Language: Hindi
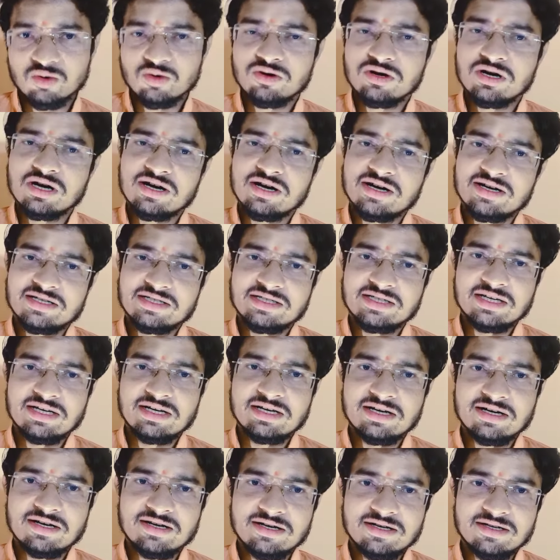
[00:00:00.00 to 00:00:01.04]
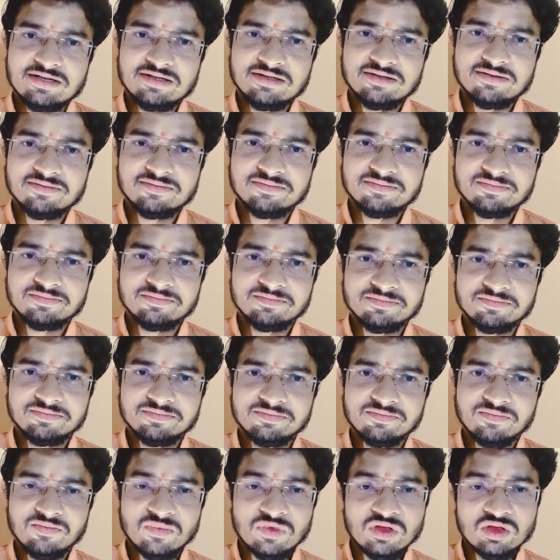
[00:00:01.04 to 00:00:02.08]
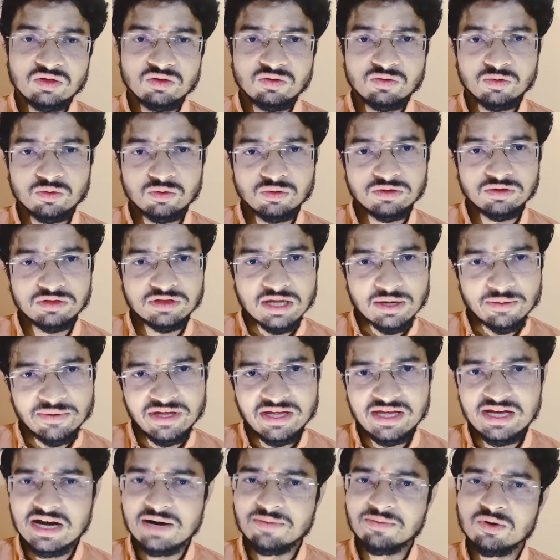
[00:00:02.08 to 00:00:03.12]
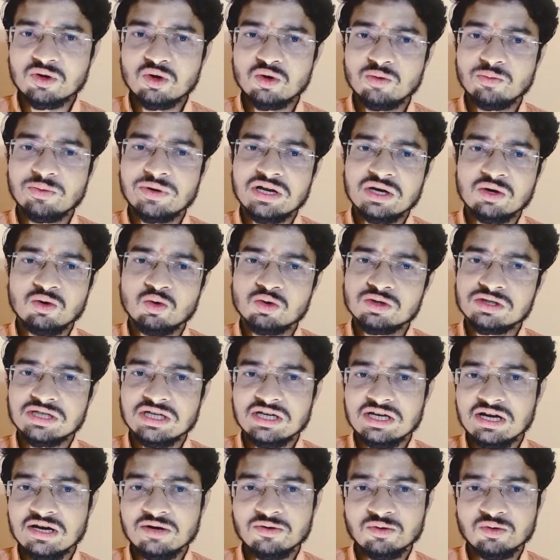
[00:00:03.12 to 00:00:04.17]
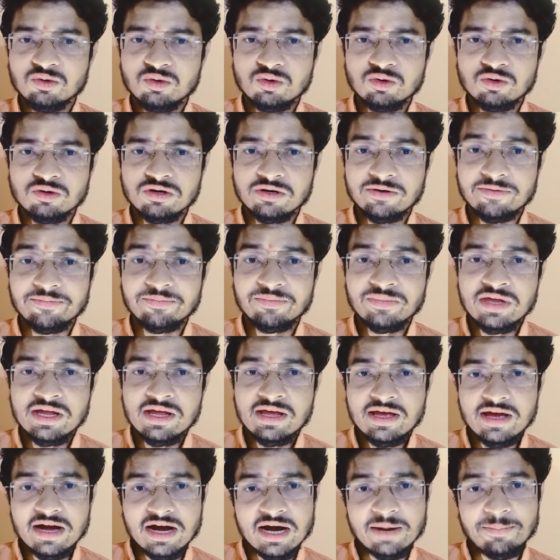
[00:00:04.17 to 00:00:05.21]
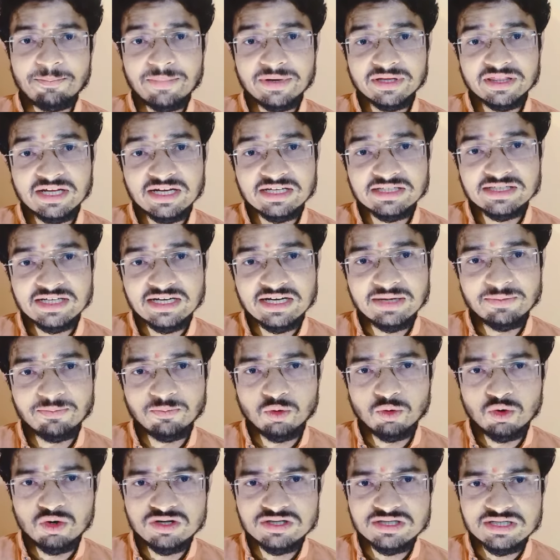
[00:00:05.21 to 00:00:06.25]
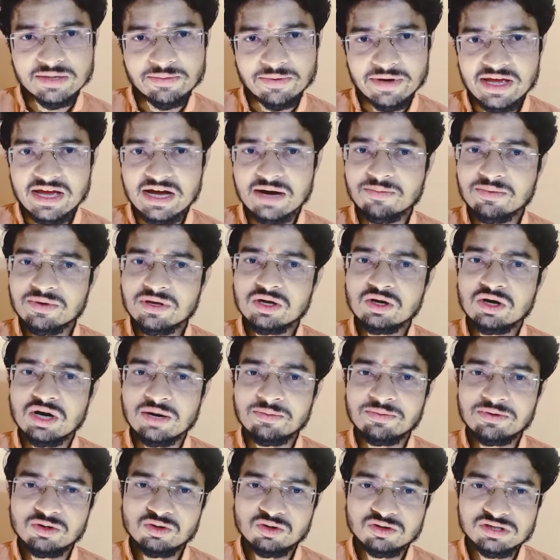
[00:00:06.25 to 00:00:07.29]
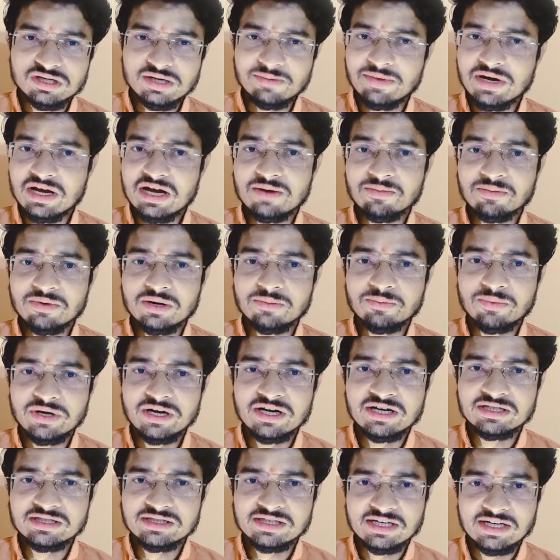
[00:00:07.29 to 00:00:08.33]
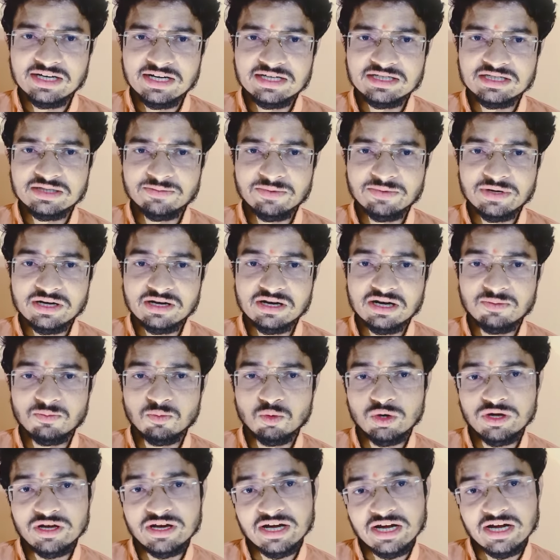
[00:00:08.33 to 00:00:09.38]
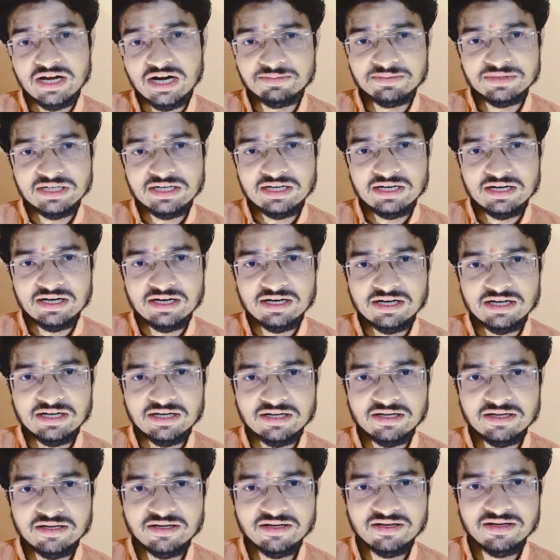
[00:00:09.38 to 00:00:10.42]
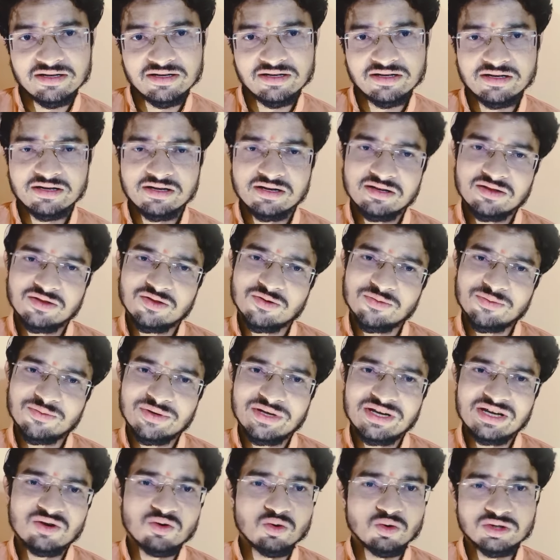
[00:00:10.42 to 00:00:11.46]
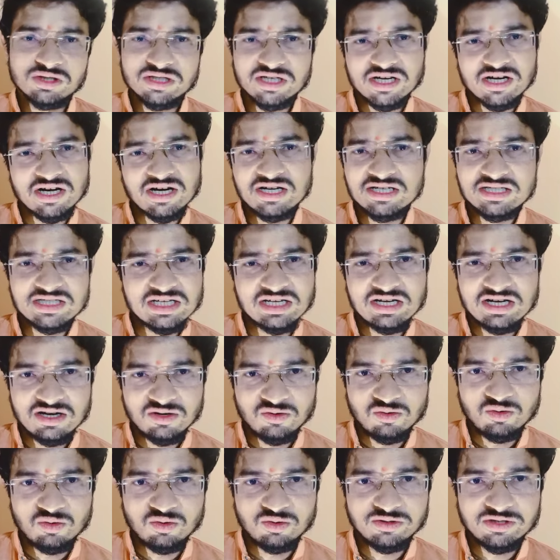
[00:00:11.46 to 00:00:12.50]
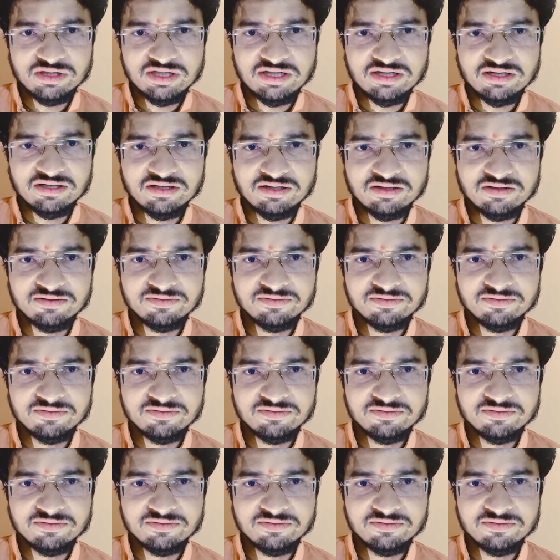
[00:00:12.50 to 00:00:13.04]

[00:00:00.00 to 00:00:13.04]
का अगर चल रहा है तभी आपके ऊपर एक गोचर लागू होगा अब पता चले वही समय आपके अभी जो समय आपका पीरियड चल रहा है समय का वही ख़राब चल रहा है तो फिर ये गोचर कहाँ से लागू हो जाएगा